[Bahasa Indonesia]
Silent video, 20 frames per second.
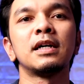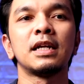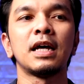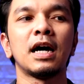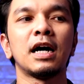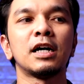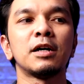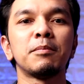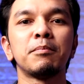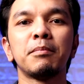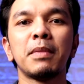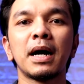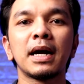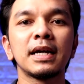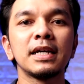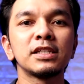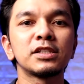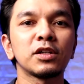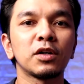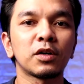Nah,
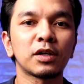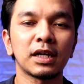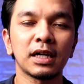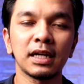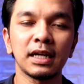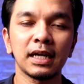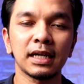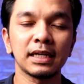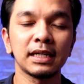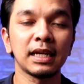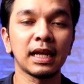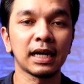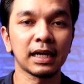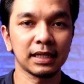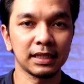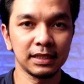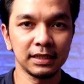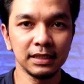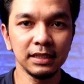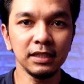bagi seorang
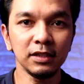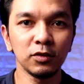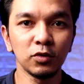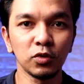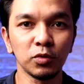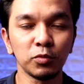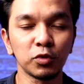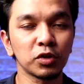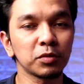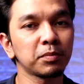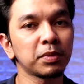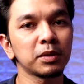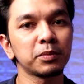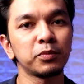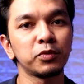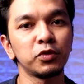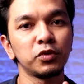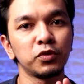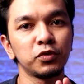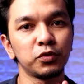laki-laki umur
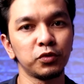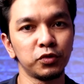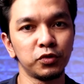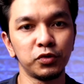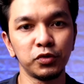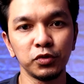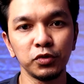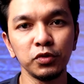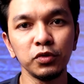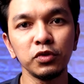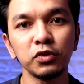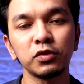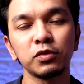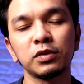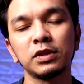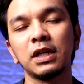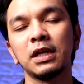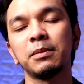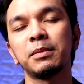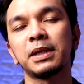47
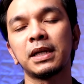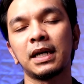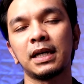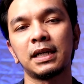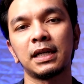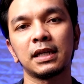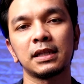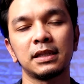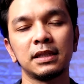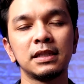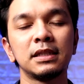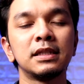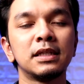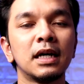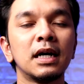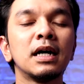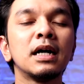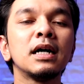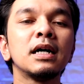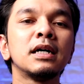sudah beranak
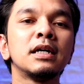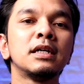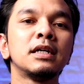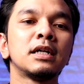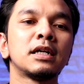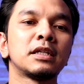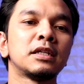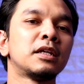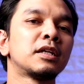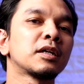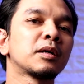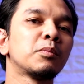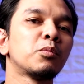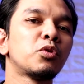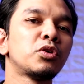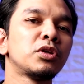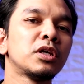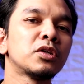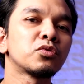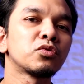tiga dan
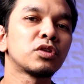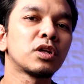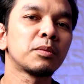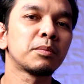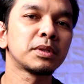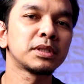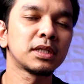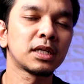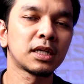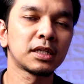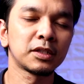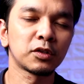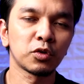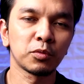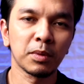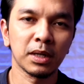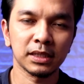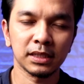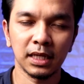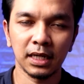kemudian sudah menjalani
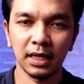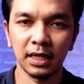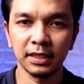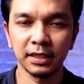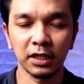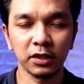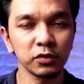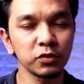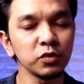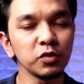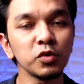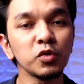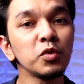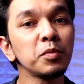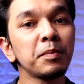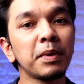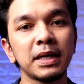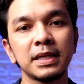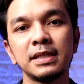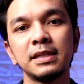rumah tangga yang
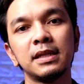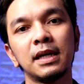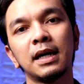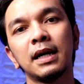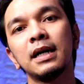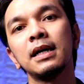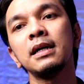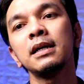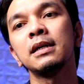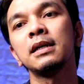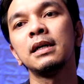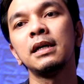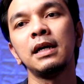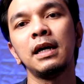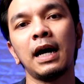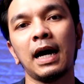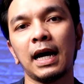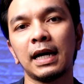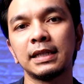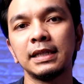cukup panjang,
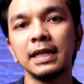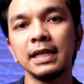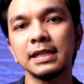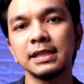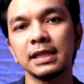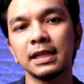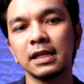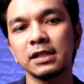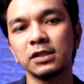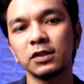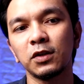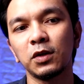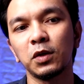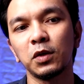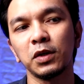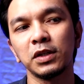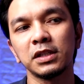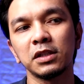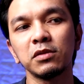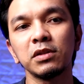ada istilah
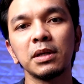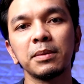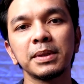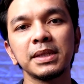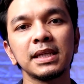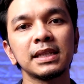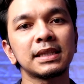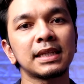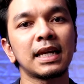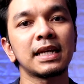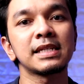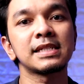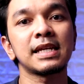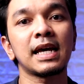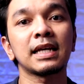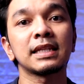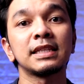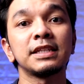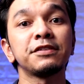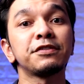psikologis itu namanya
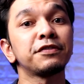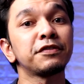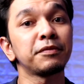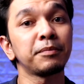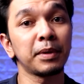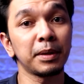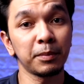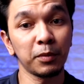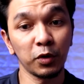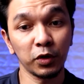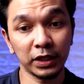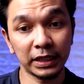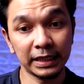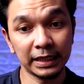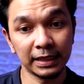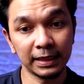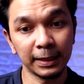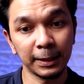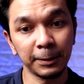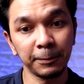transaktif
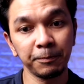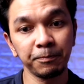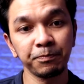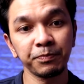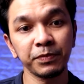memory ya.